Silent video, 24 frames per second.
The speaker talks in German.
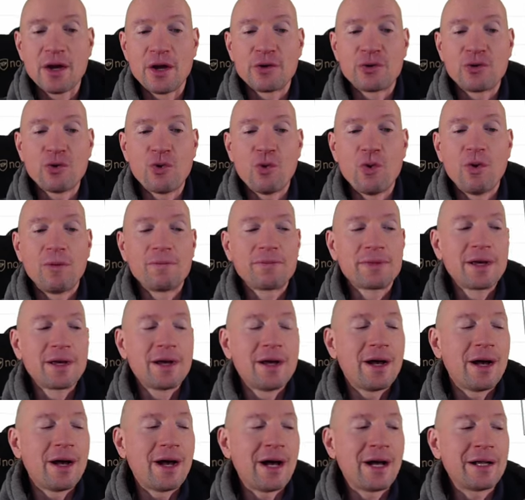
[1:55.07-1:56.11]
Jo,
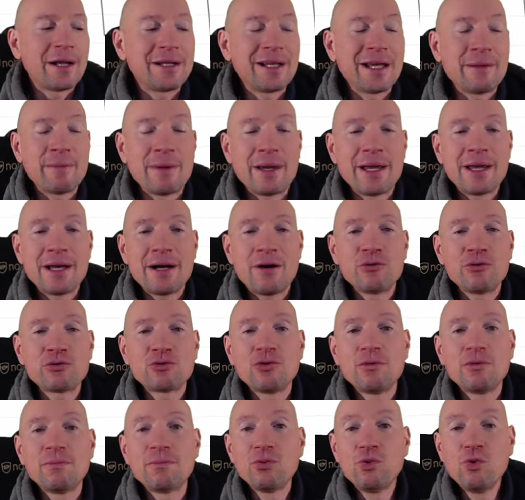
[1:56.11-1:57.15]
an dem
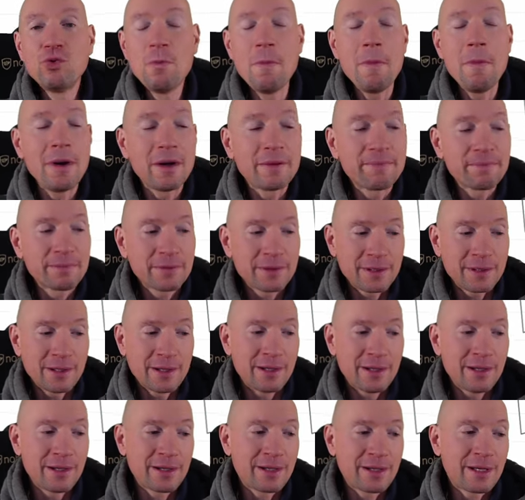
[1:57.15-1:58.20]
E-Auto-Boom
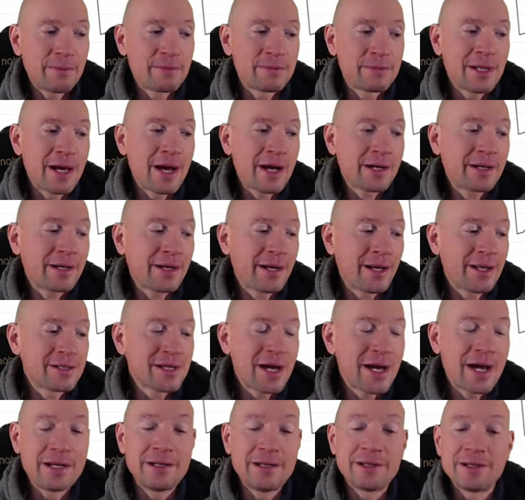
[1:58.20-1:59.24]
da gibt Nagen jetzt
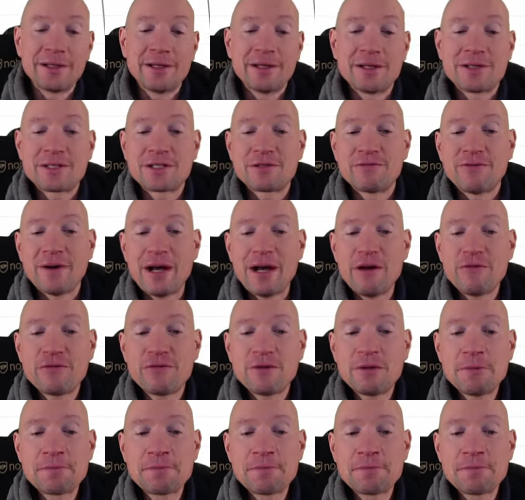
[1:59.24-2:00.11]
einige Zweifel,